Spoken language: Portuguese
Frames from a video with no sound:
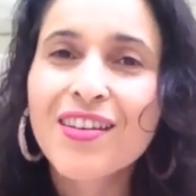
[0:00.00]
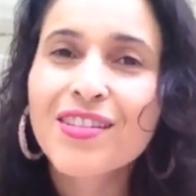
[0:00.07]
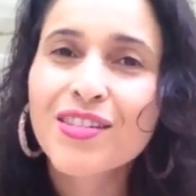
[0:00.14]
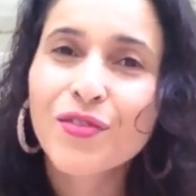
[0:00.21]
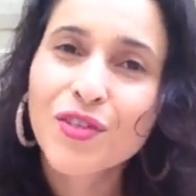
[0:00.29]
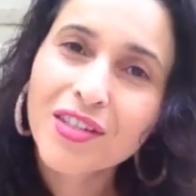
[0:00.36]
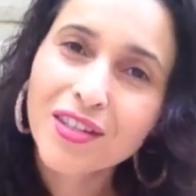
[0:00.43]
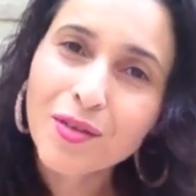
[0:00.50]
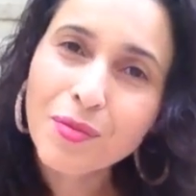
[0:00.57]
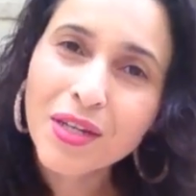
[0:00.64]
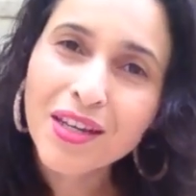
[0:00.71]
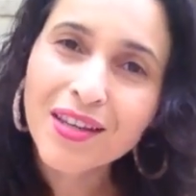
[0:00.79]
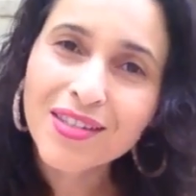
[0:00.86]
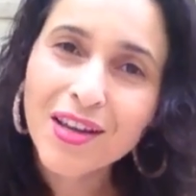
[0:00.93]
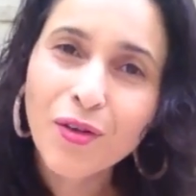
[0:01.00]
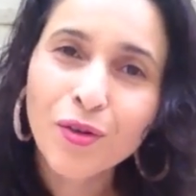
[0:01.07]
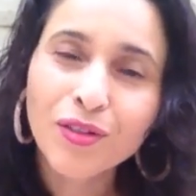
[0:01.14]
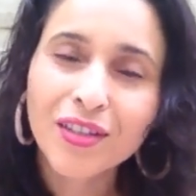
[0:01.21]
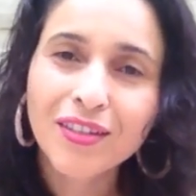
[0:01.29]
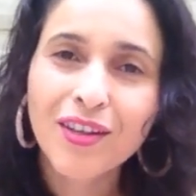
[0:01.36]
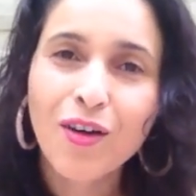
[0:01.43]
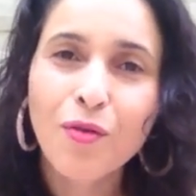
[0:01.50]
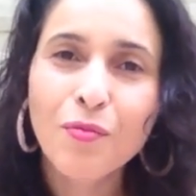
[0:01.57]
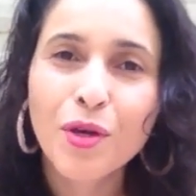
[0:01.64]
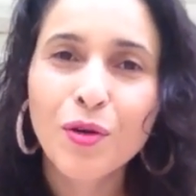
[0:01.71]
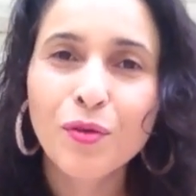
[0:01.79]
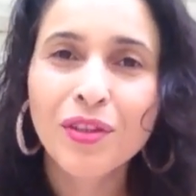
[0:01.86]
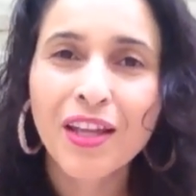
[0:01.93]
se você também quiser contratar o
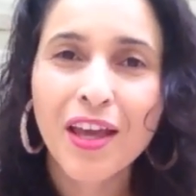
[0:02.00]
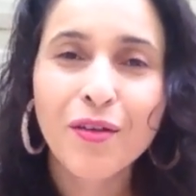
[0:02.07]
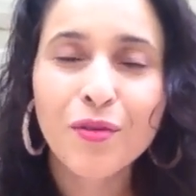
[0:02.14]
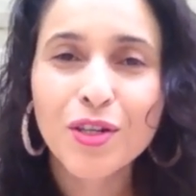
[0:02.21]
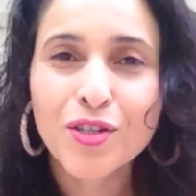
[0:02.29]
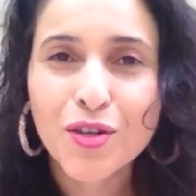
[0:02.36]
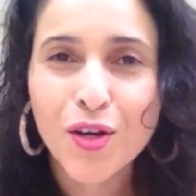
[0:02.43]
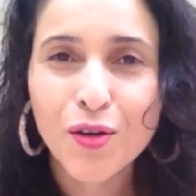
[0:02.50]
meu Language